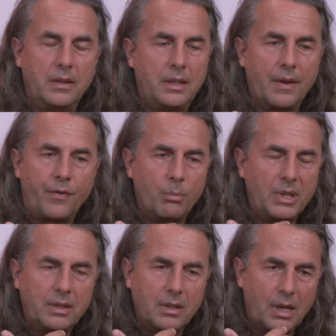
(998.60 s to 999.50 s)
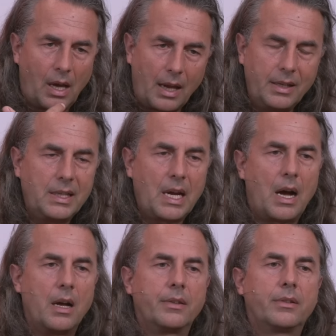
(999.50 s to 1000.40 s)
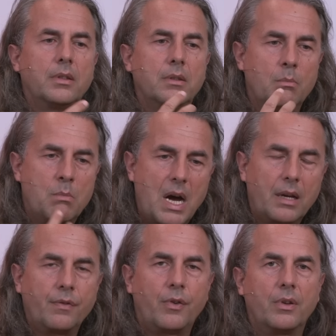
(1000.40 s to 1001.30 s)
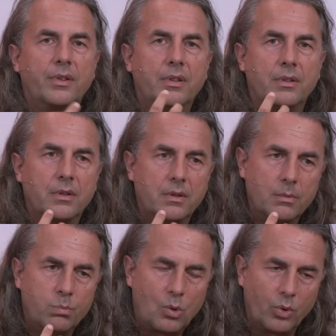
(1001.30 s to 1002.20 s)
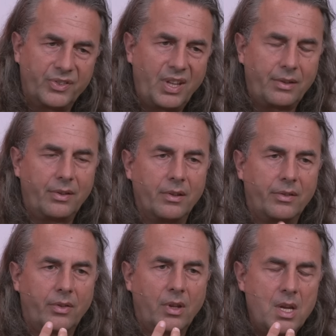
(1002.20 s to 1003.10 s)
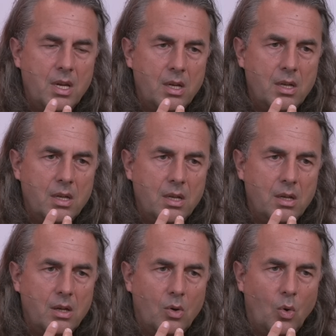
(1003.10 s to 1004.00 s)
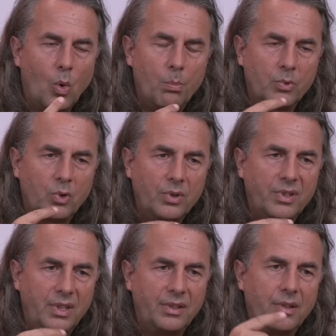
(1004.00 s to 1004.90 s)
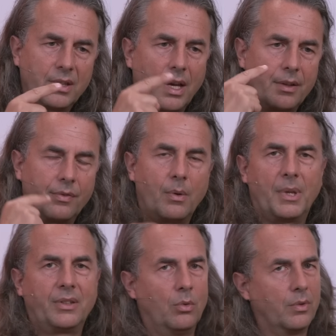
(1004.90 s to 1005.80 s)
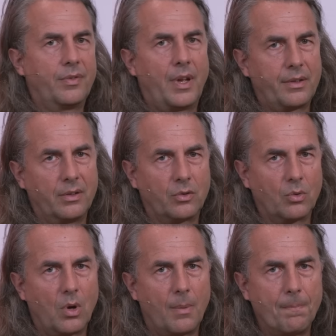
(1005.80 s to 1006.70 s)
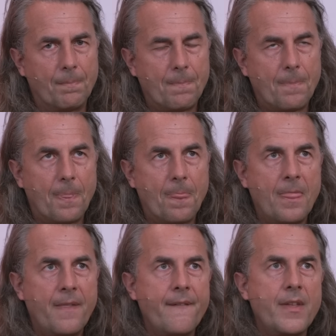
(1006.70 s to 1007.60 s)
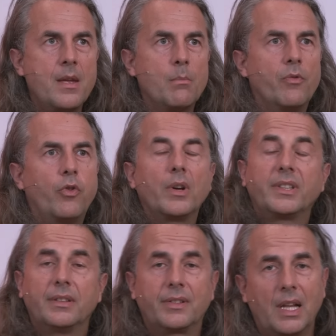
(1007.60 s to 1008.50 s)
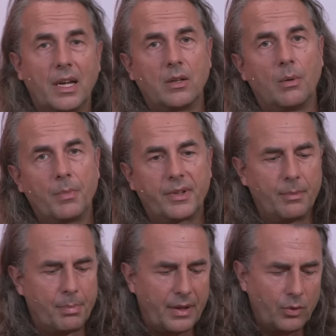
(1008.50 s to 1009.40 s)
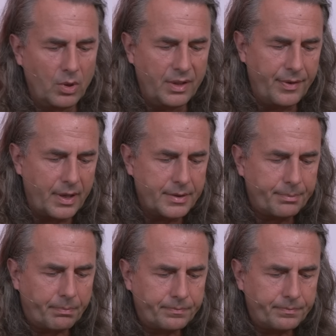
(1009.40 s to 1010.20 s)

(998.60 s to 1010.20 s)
der für mich radikalste, machtvollste Prozess ist, um durch diese Transformationsphasen zu kommen. Bevor ich jetzt gleich noch ein bisschen persönlich werde,